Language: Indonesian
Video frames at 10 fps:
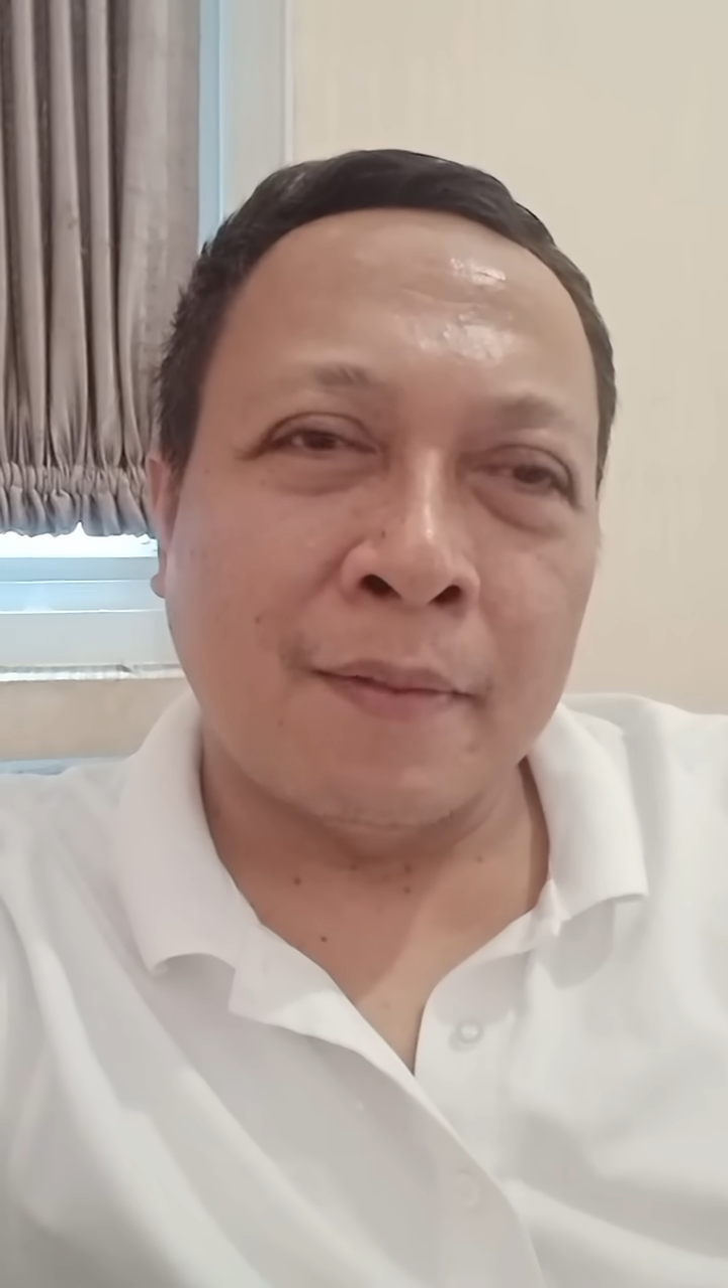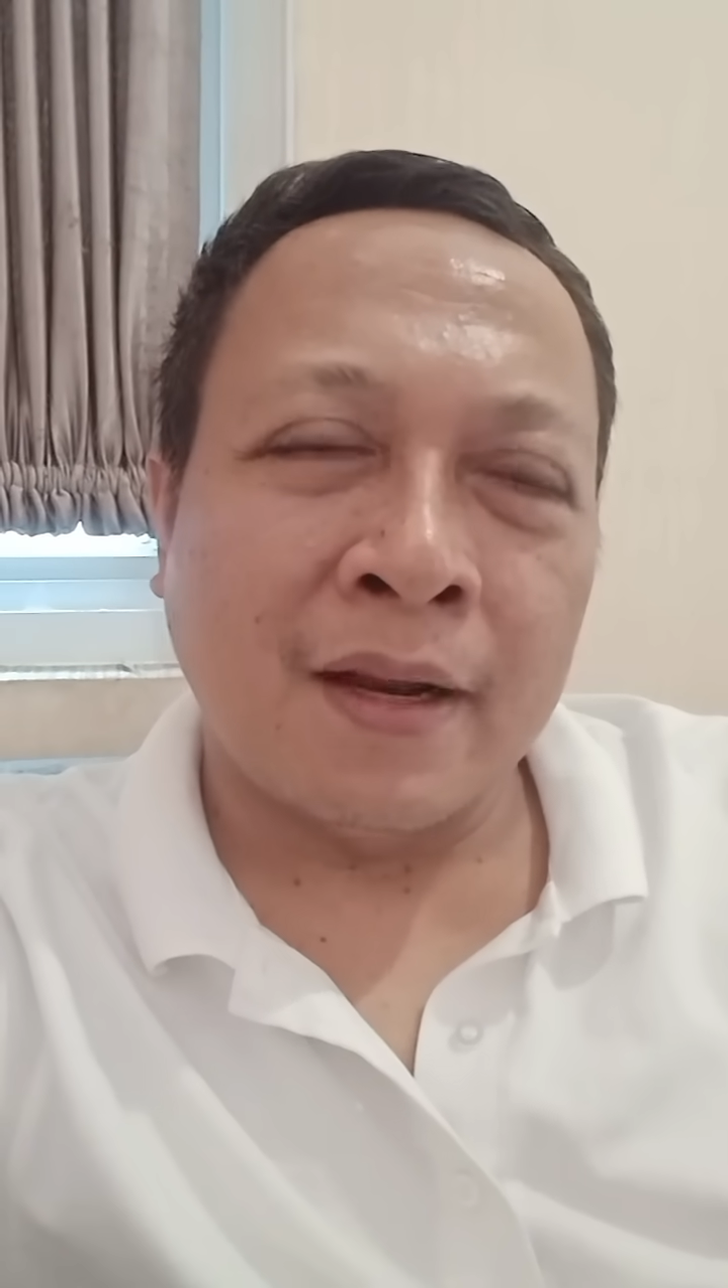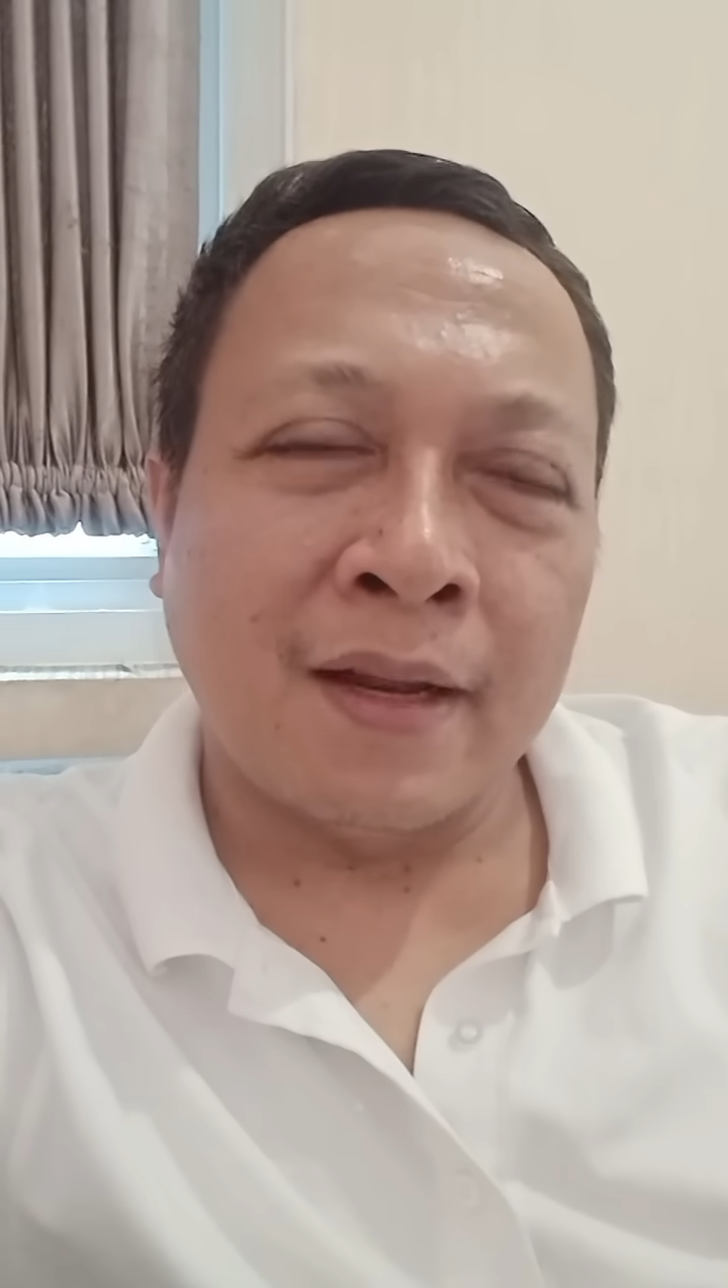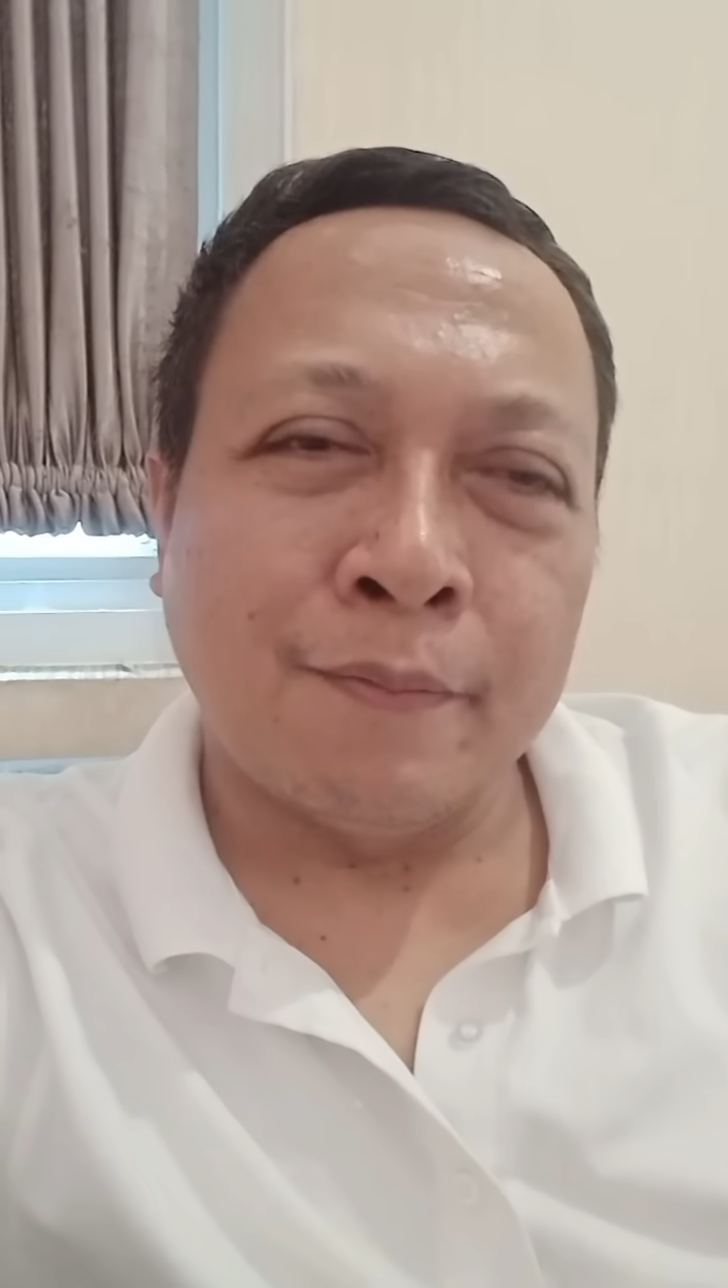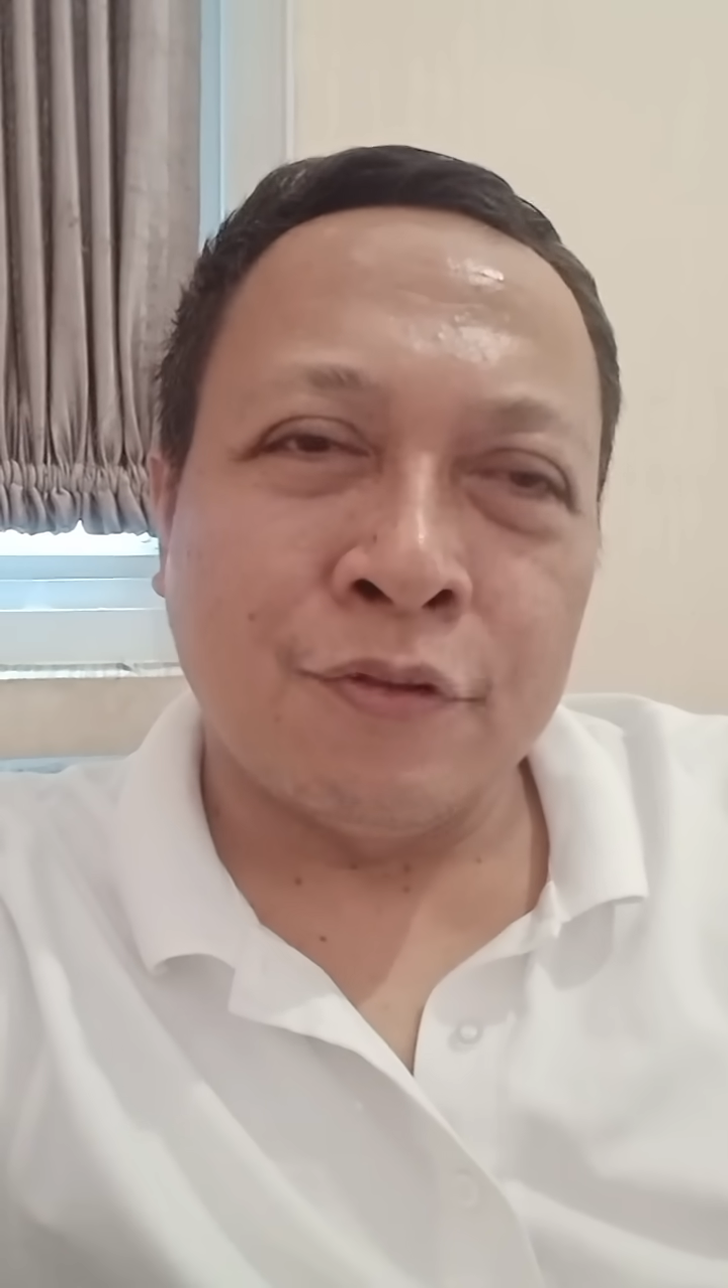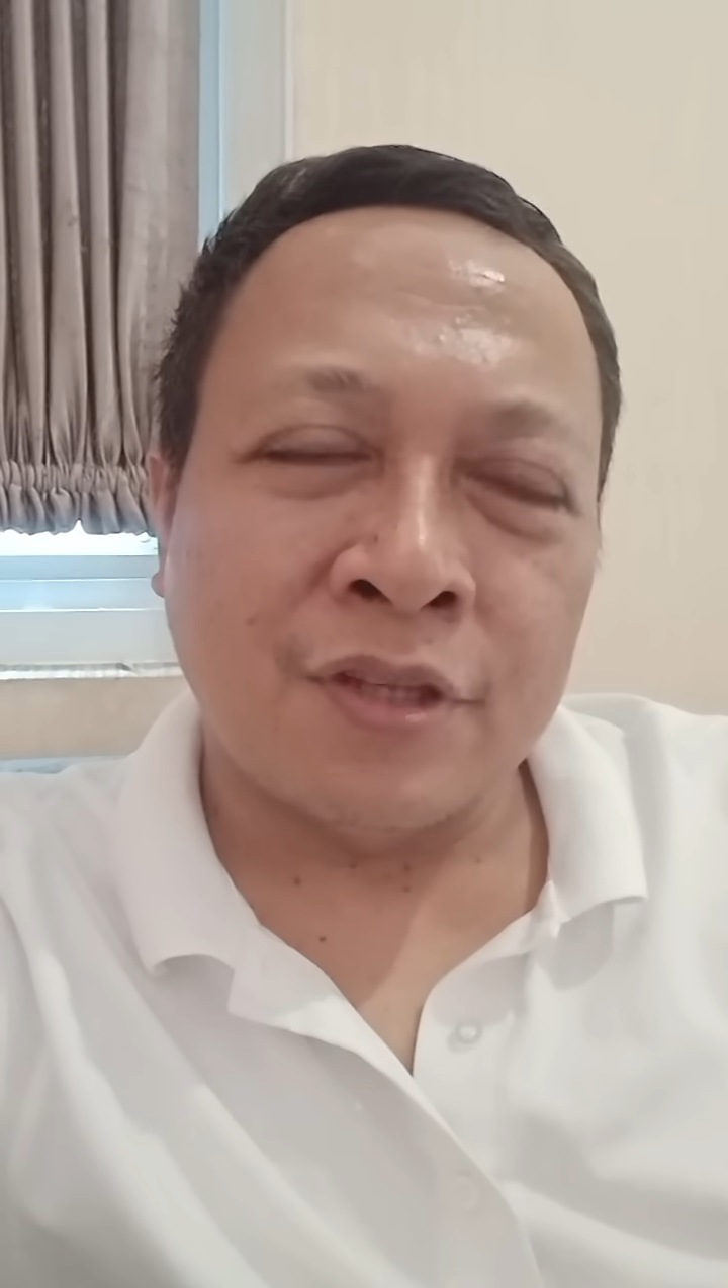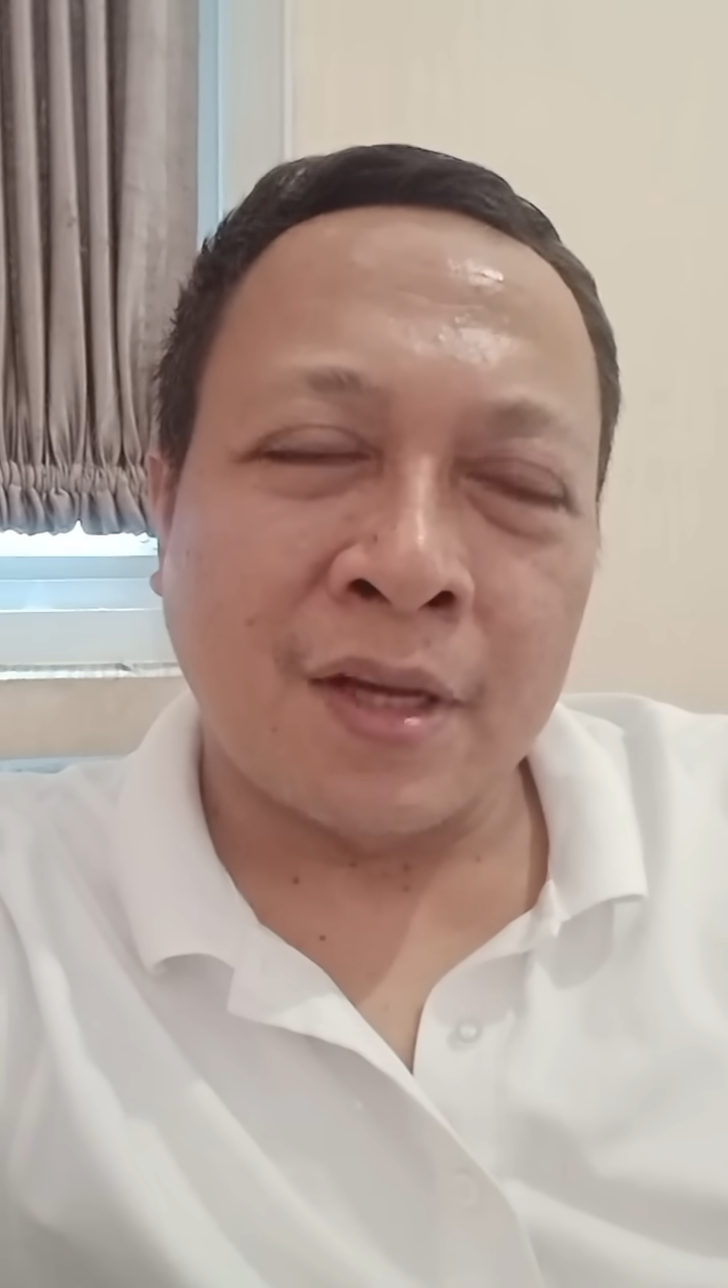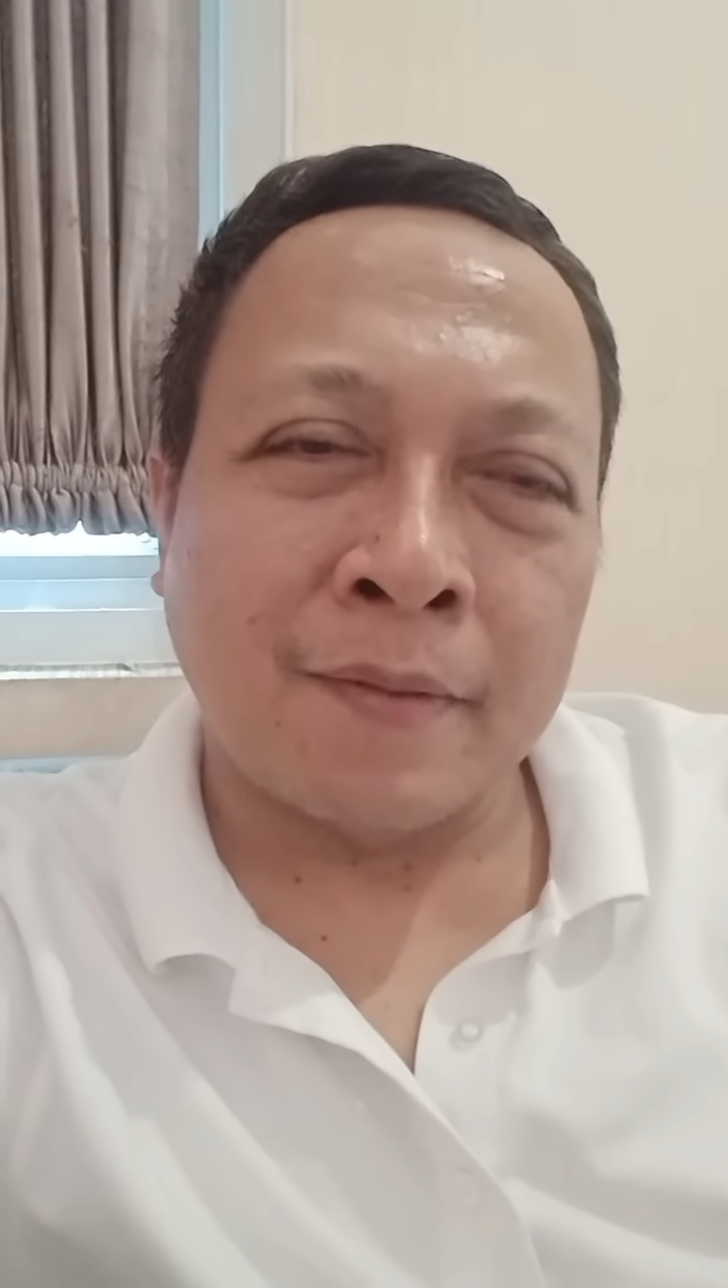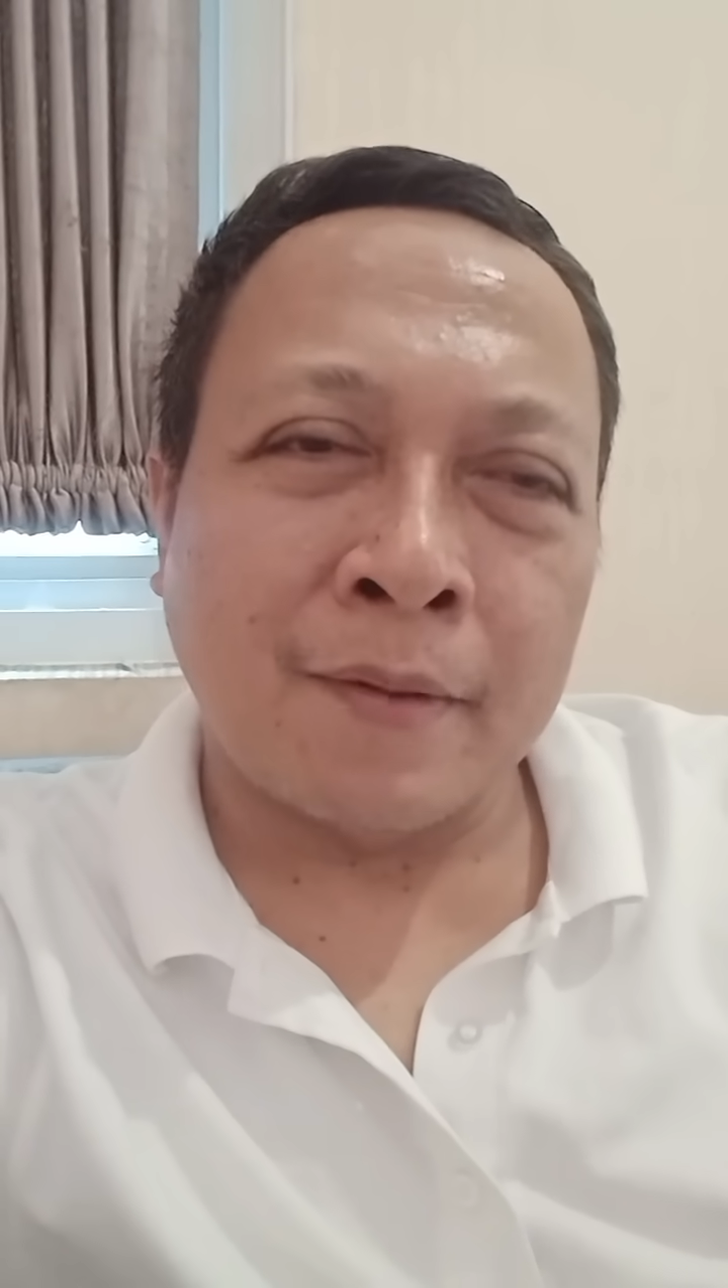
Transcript: berada di puncak